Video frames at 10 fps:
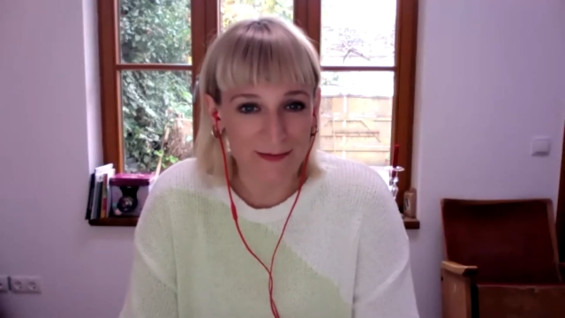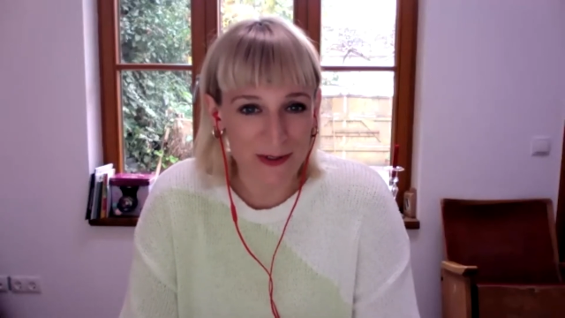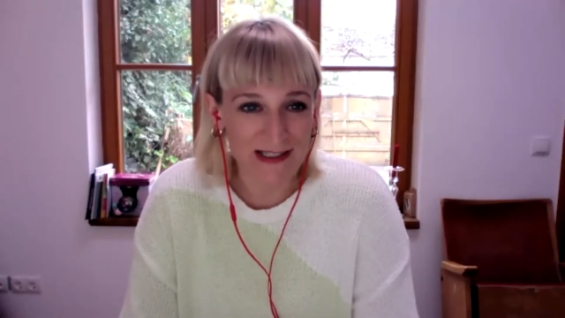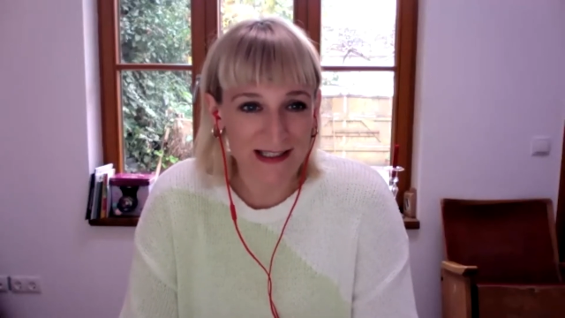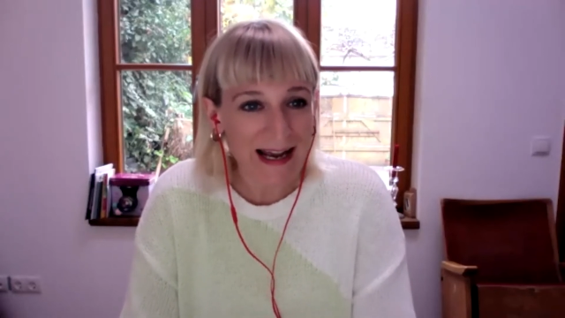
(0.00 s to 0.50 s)
wo
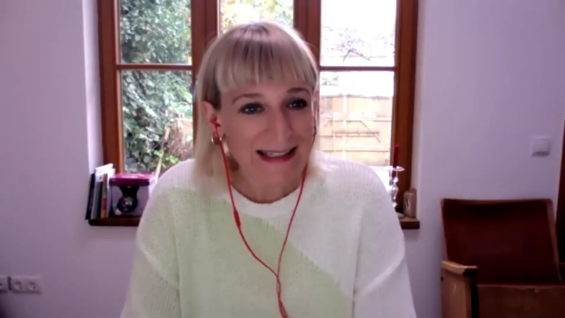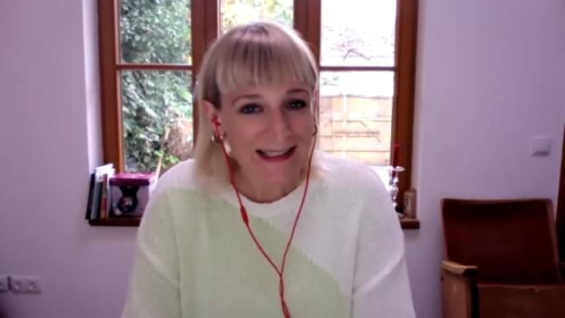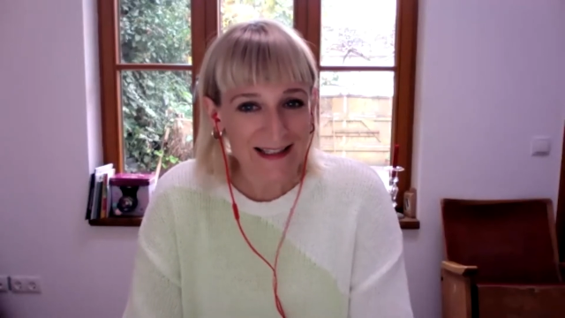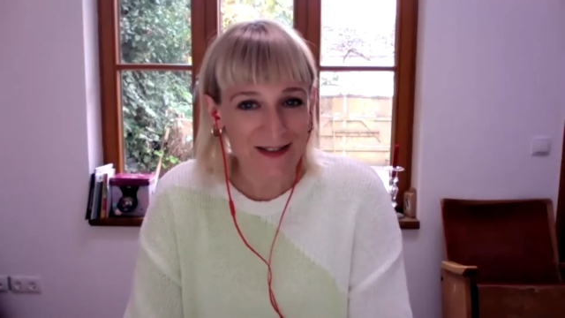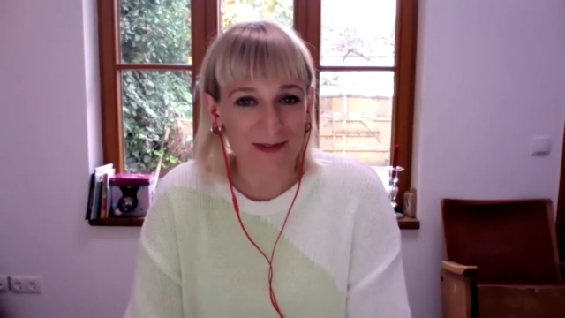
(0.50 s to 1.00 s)
ich nie
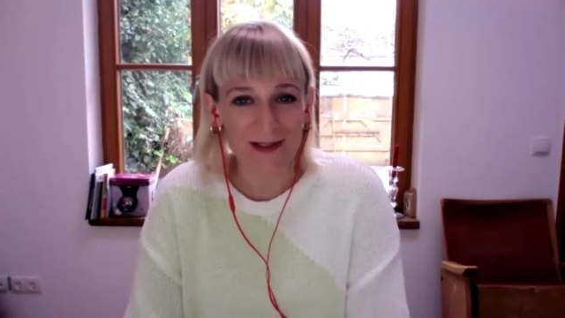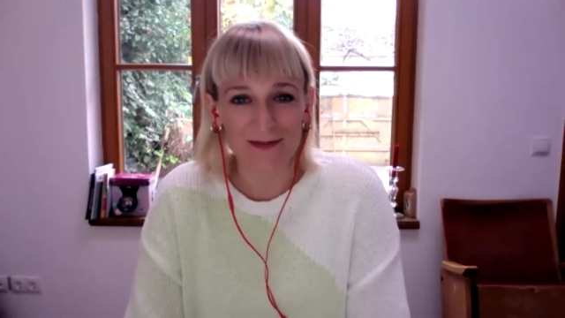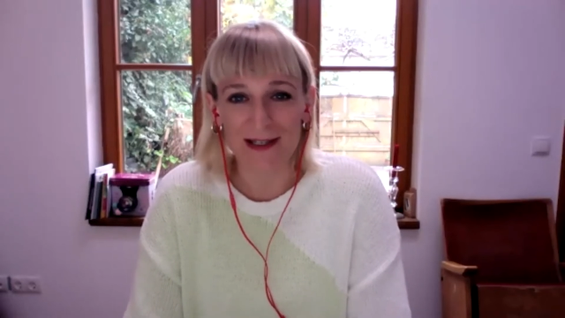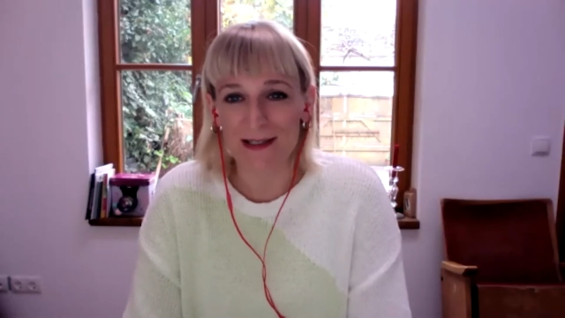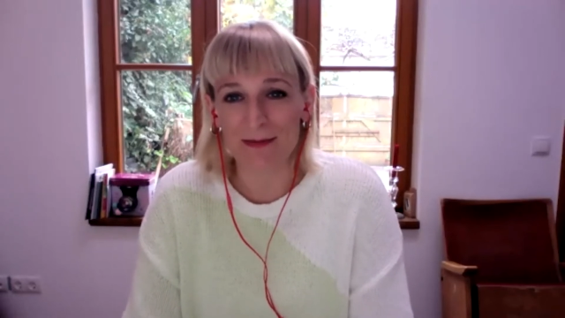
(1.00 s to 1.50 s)
reingegangen bin,
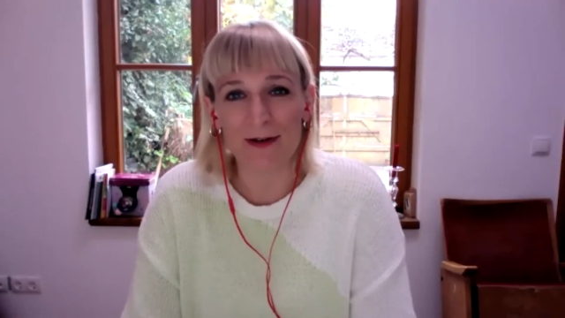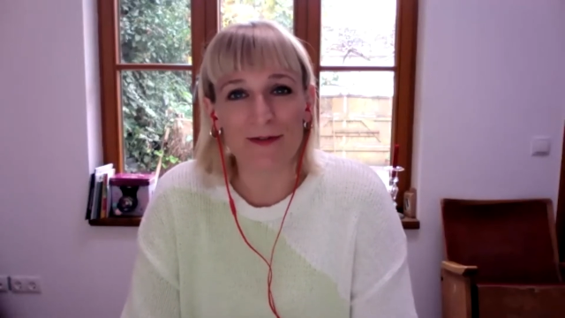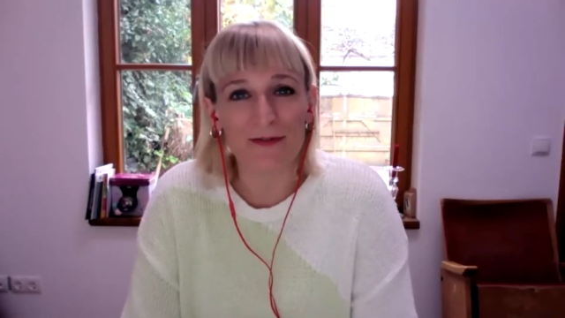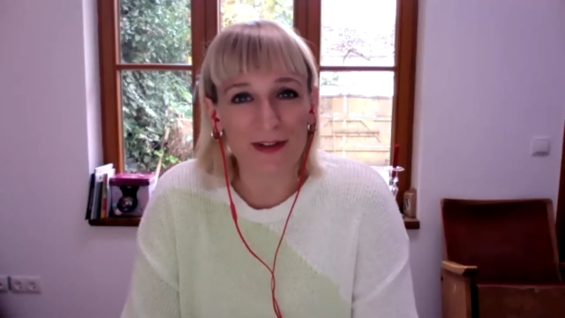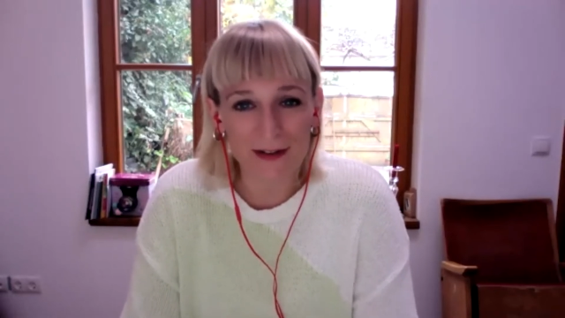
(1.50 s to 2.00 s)
weil ich immer
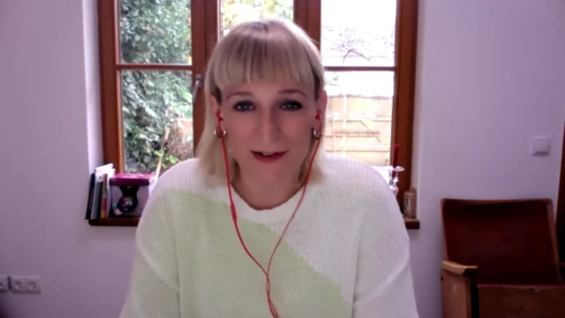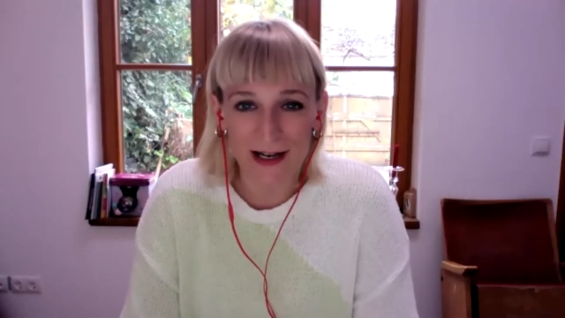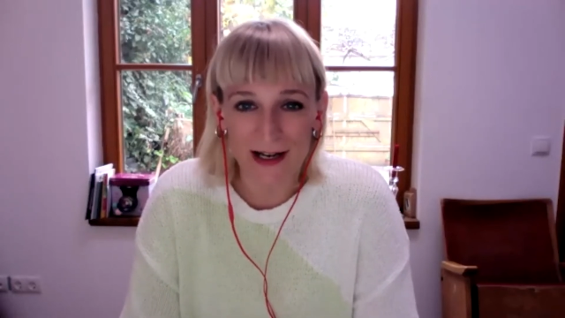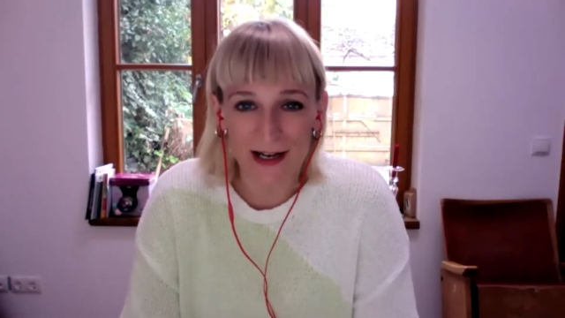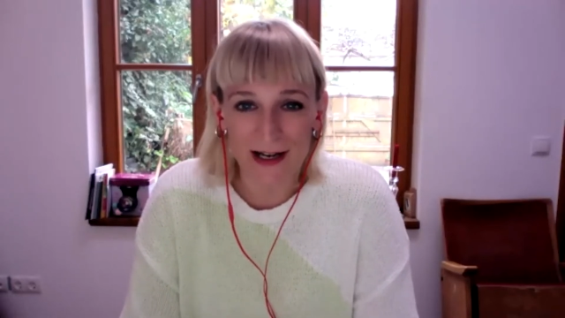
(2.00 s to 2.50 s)
auf dem Weg
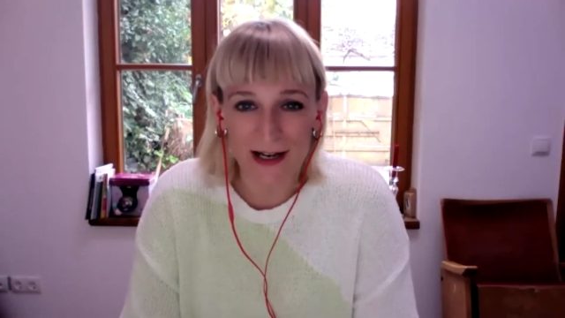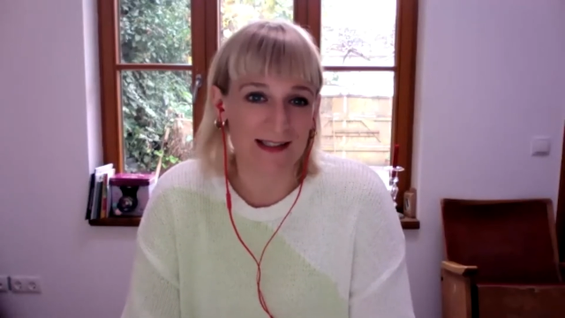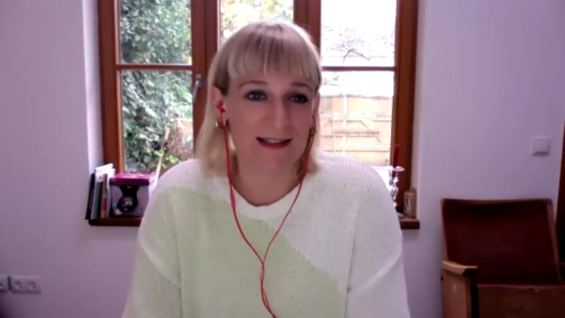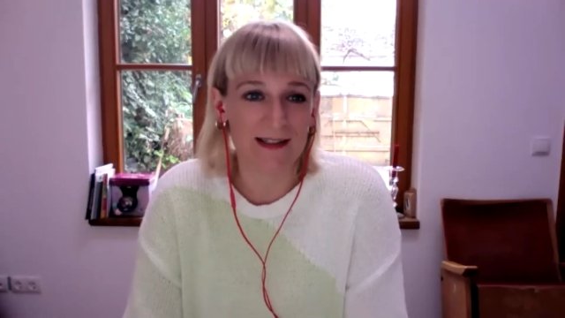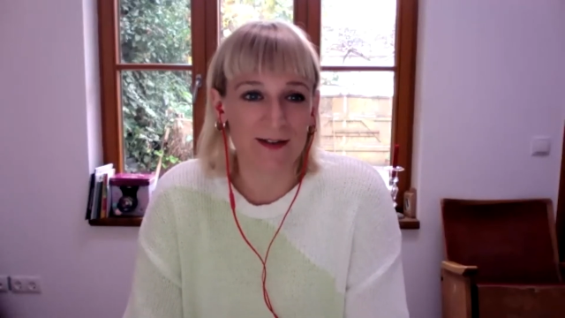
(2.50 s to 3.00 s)
war,
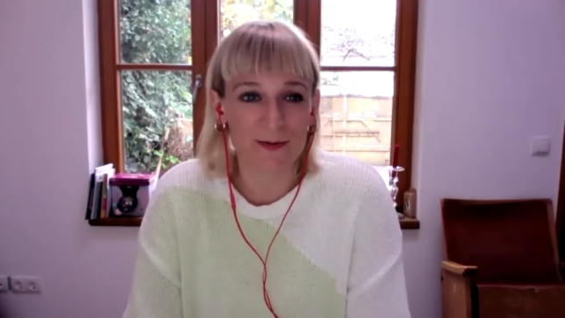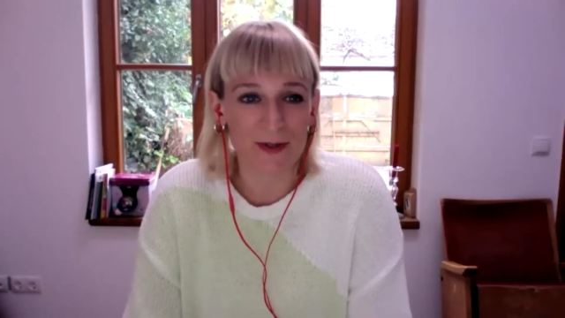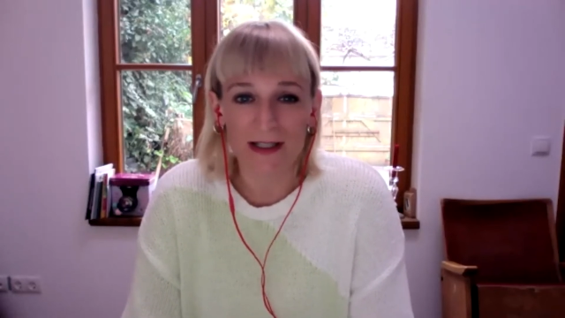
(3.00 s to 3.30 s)
hastig irgendwo,